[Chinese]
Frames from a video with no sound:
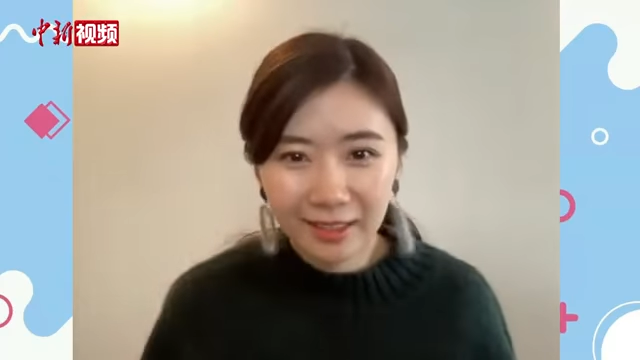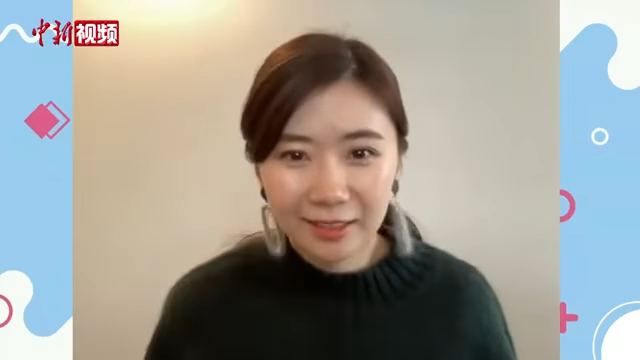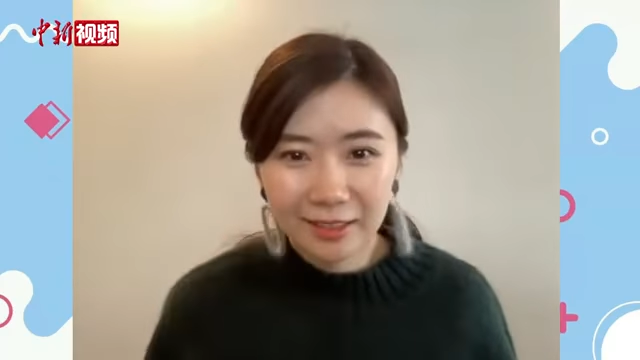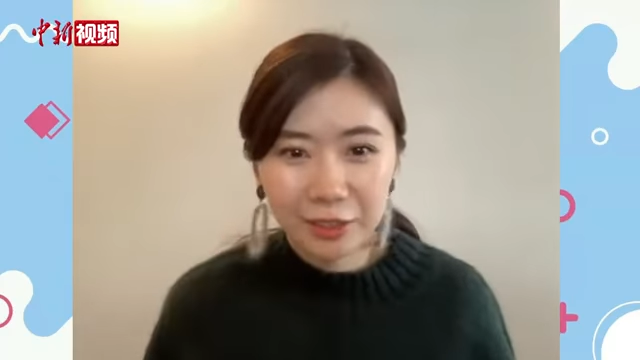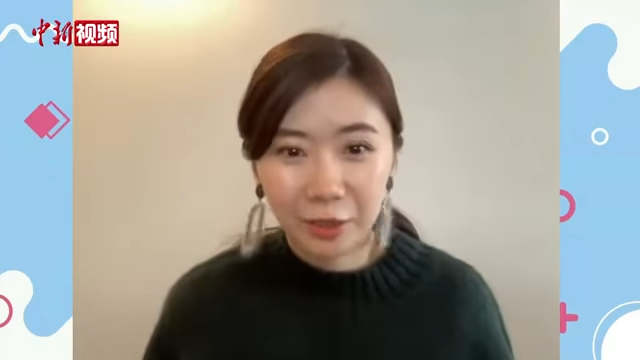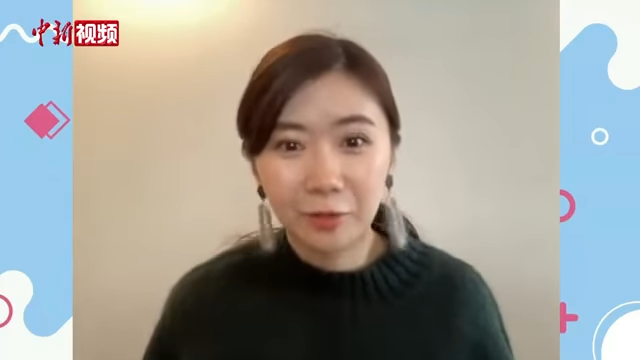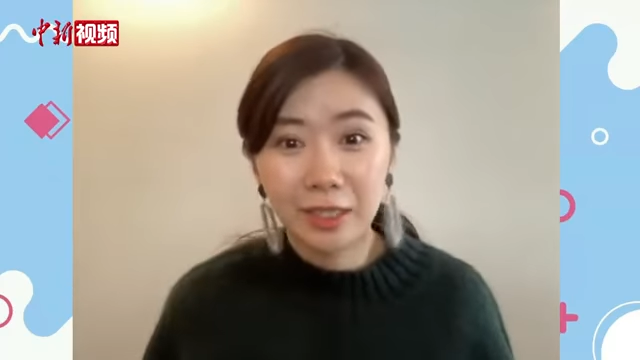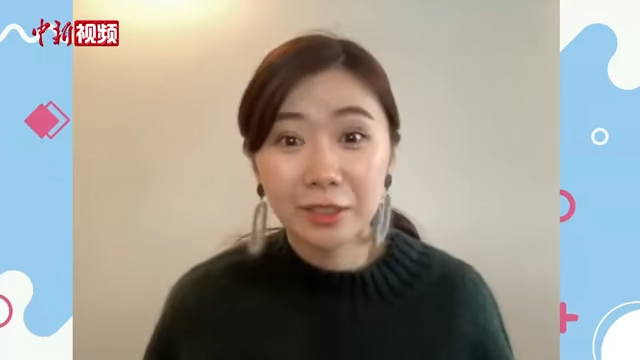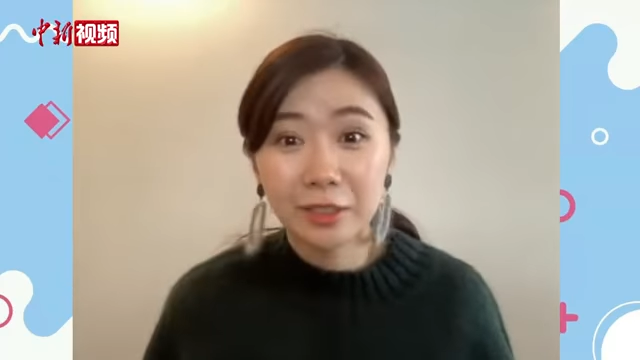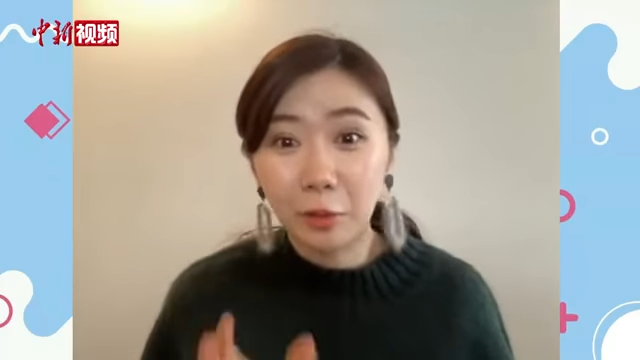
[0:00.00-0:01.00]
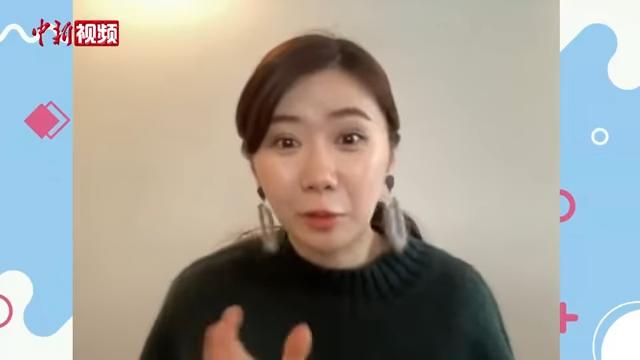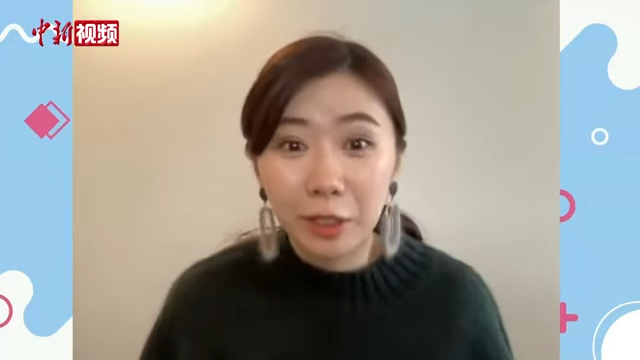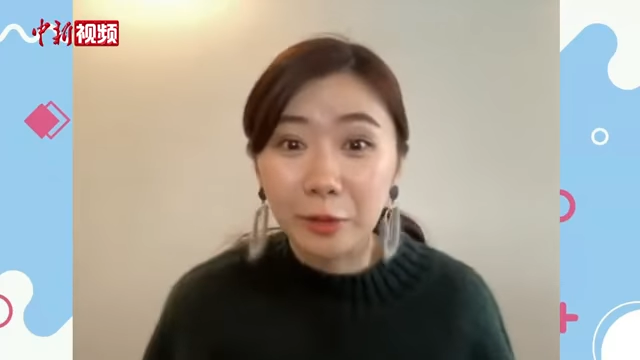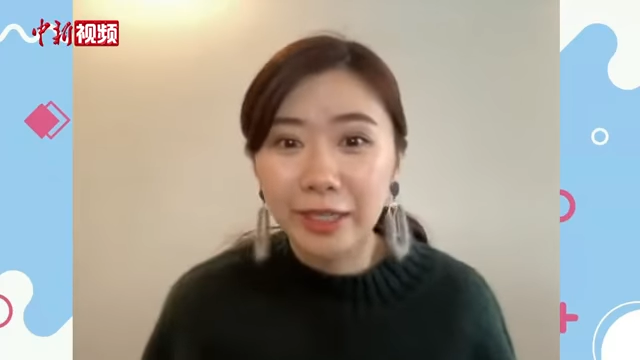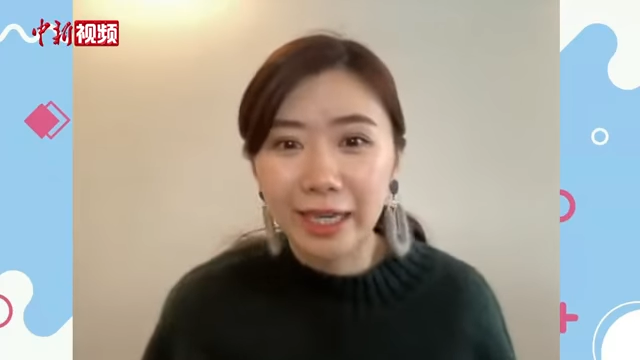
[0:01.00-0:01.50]
球迷就给我
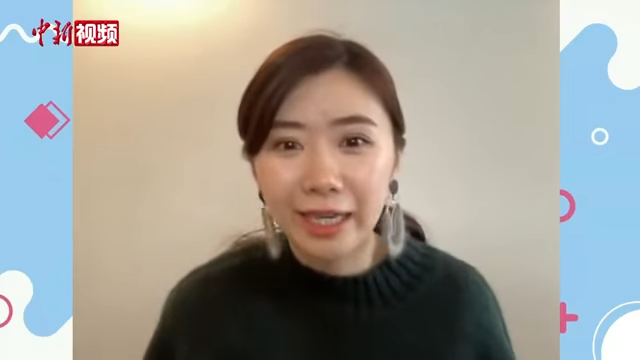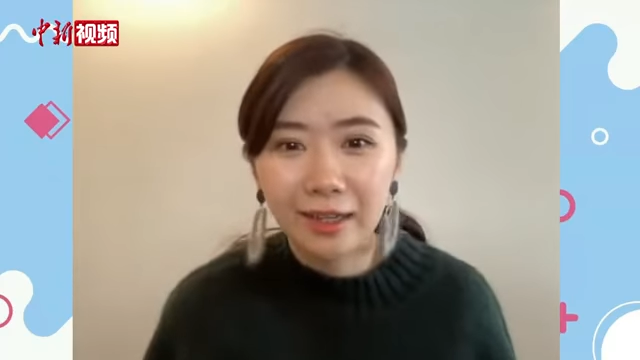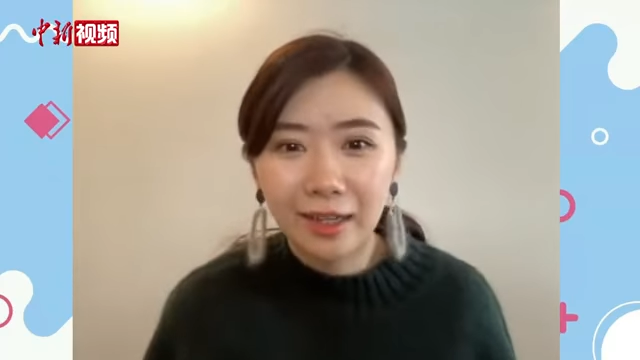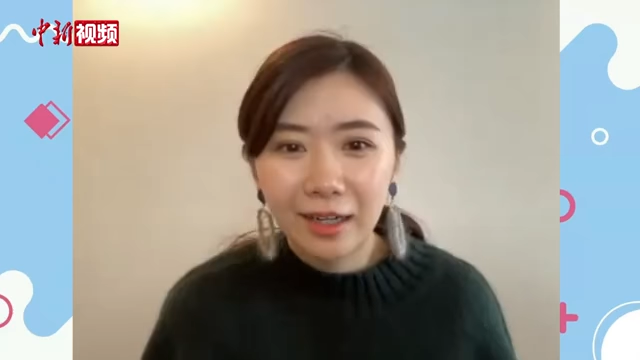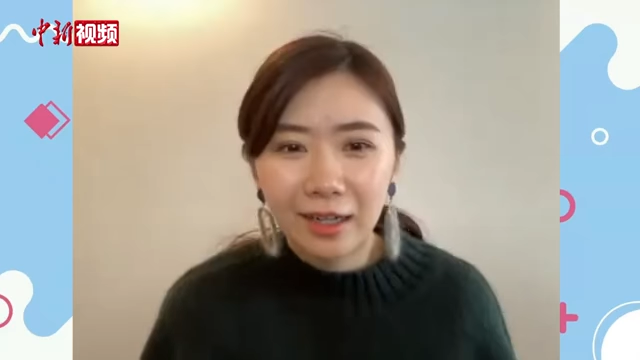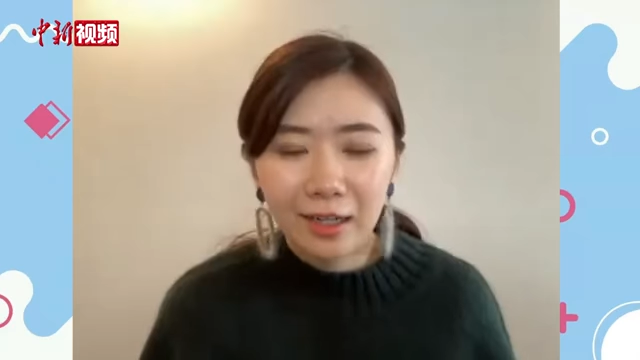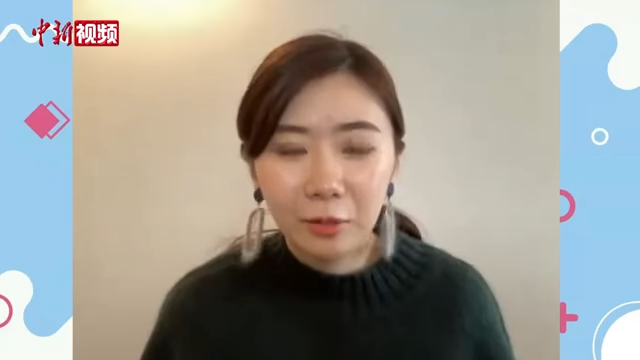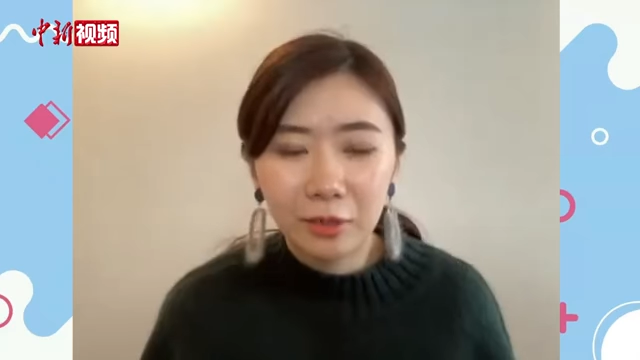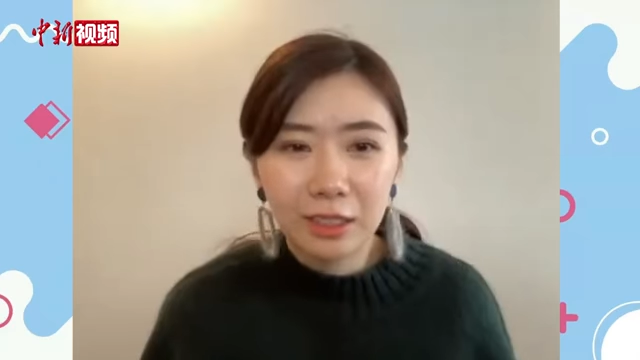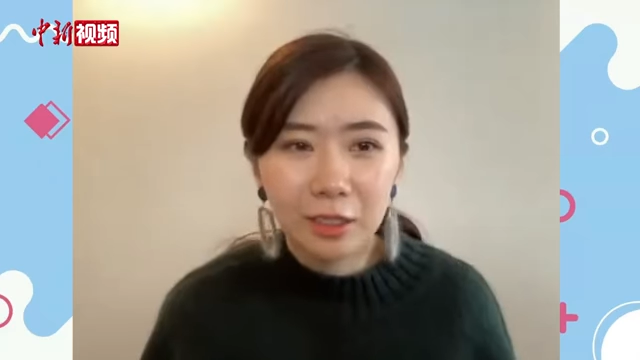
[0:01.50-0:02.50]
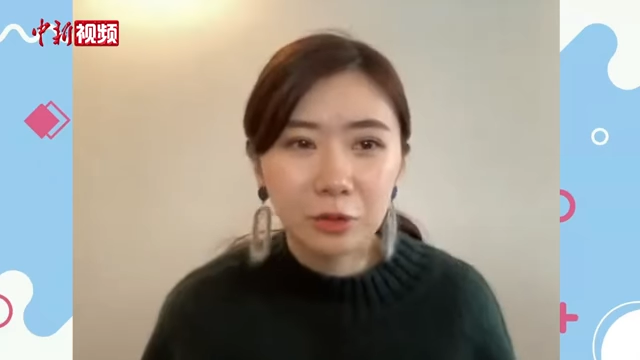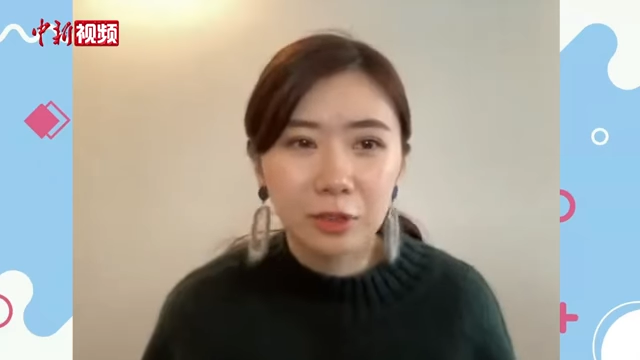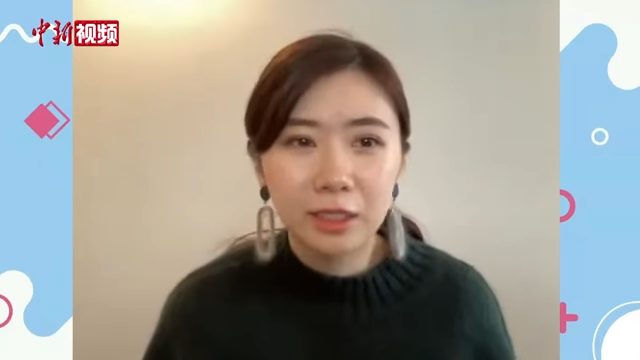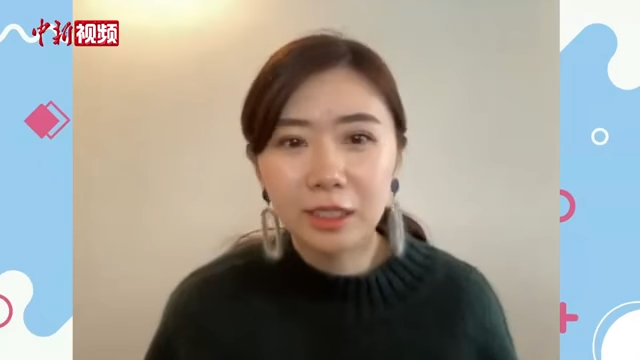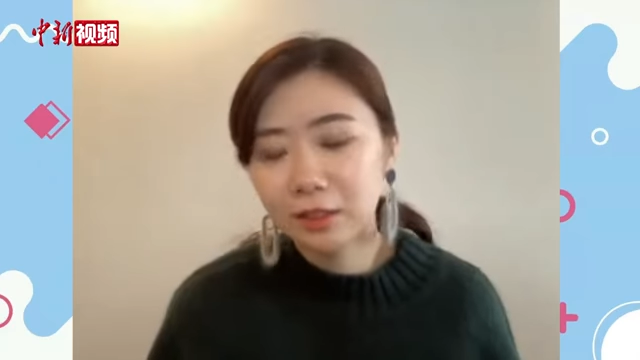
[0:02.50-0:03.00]
留言，然后我想
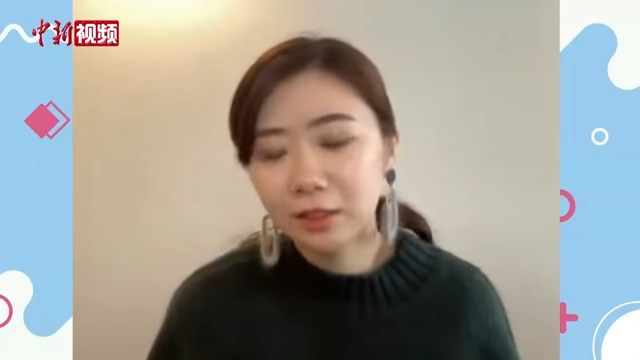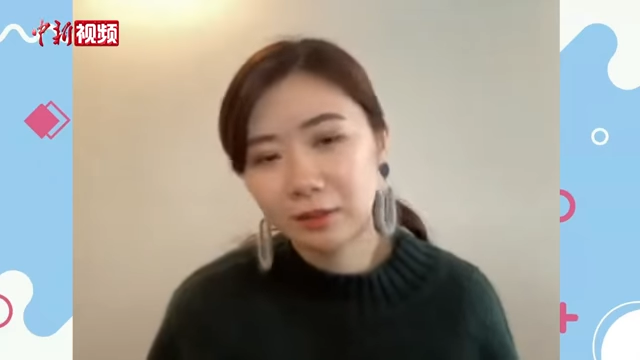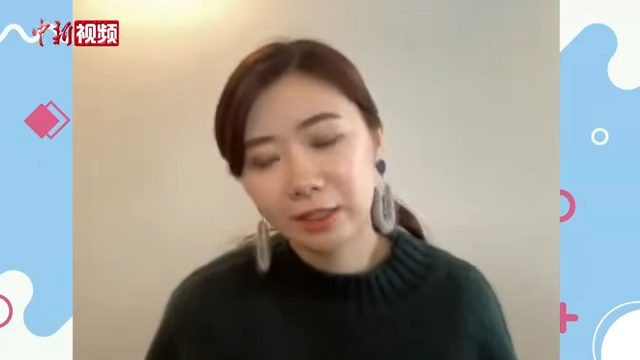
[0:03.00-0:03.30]
说这个